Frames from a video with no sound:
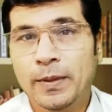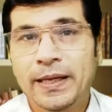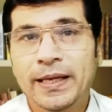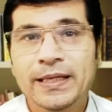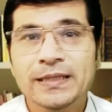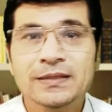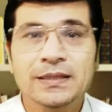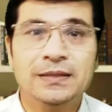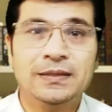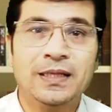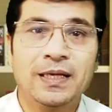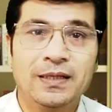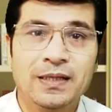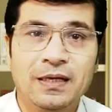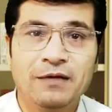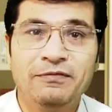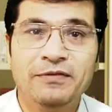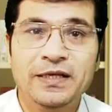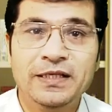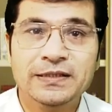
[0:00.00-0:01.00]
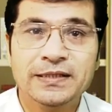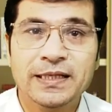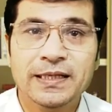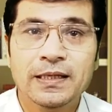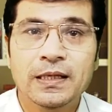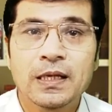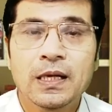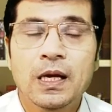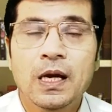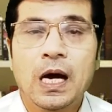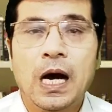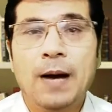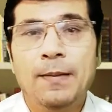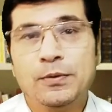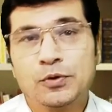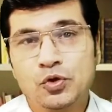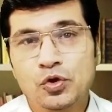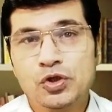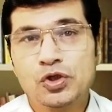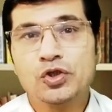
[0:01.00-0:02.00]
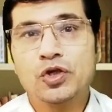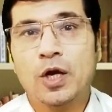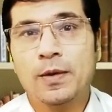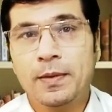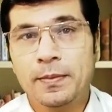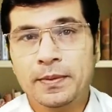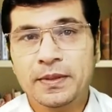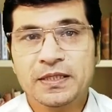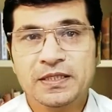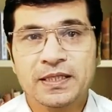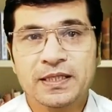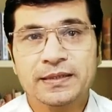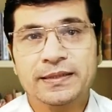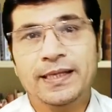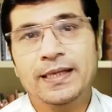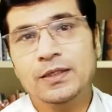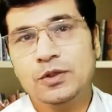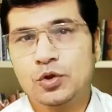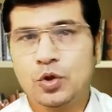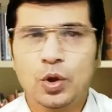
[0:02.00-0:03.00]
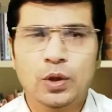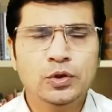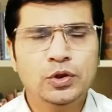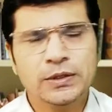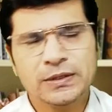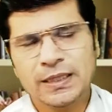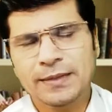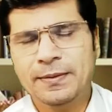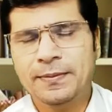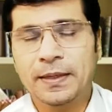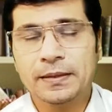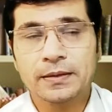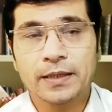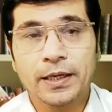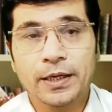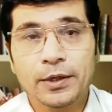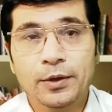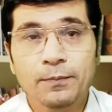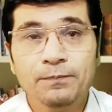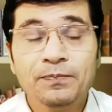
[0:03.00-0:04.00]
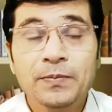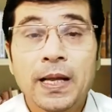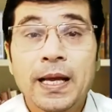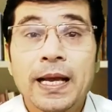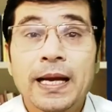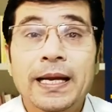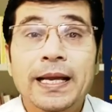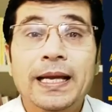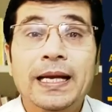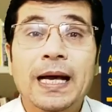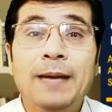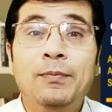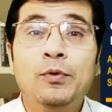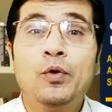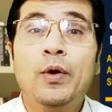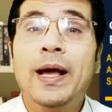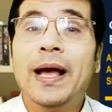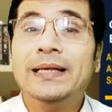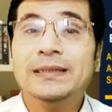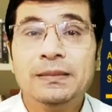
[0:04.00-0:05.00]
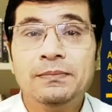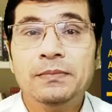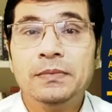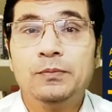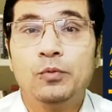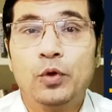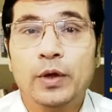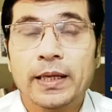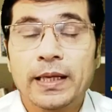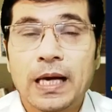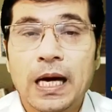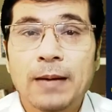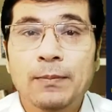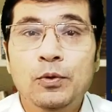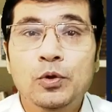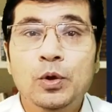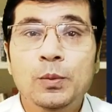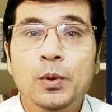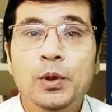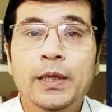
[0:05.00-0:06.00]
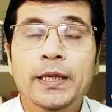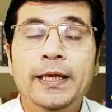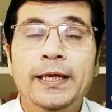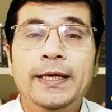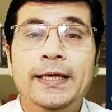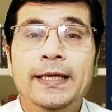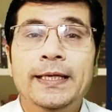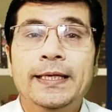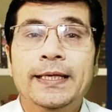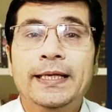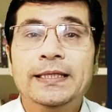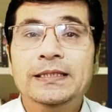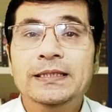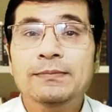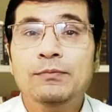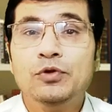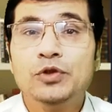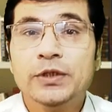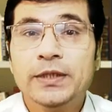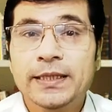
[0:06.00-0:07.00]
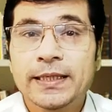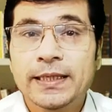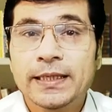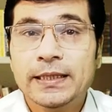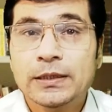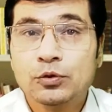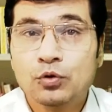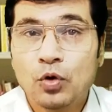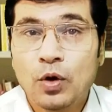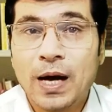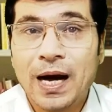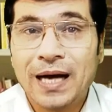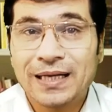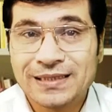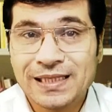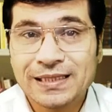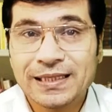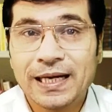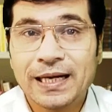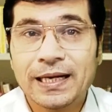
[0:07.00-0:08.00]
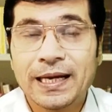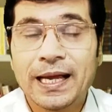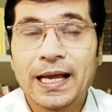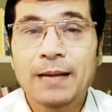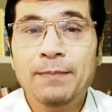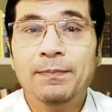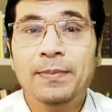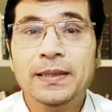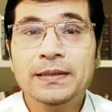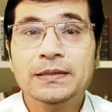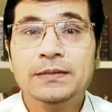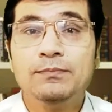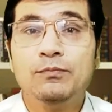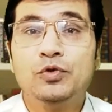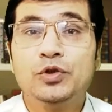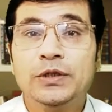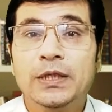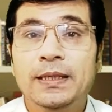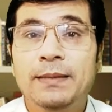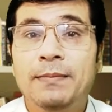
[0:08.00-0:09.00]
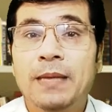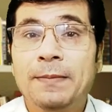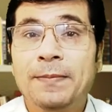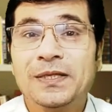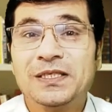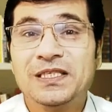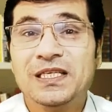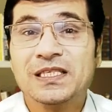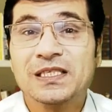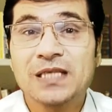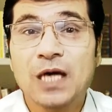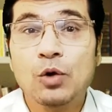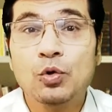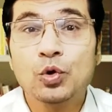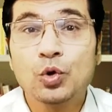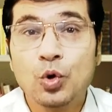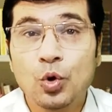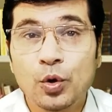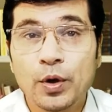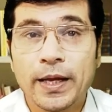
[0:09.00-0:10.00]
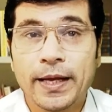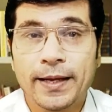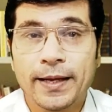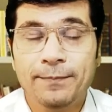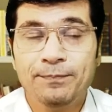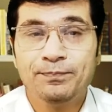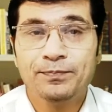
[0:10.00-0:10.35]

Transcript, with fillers: है सत्तर हज़ार फीस है आप इसको इंस्टॉलमेंट में दे सकते हैं एंड सॉन जिस तरह की बात करनी है लेकिन आप उनको ऐसा मत बोलें आप उनको बोलें कि जी मुझे इसको हासिल करना है बट मुझे मेरे पास डिस्काउंट कोड है